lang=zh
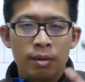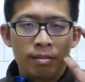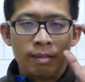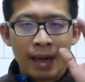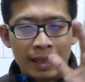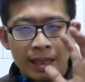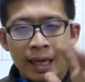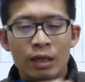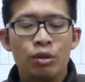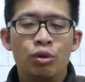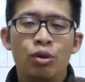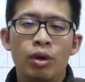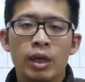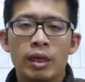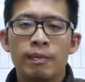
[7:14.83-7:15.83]
买它就
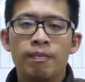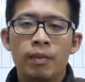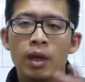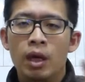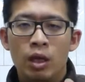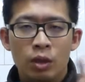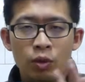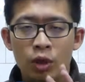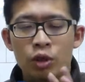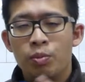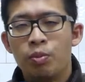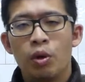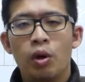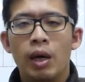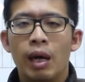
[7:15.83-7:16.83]
对了，你完全
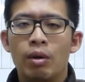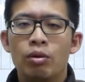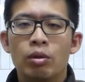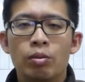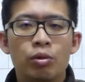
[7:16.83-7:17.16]
不用考虑。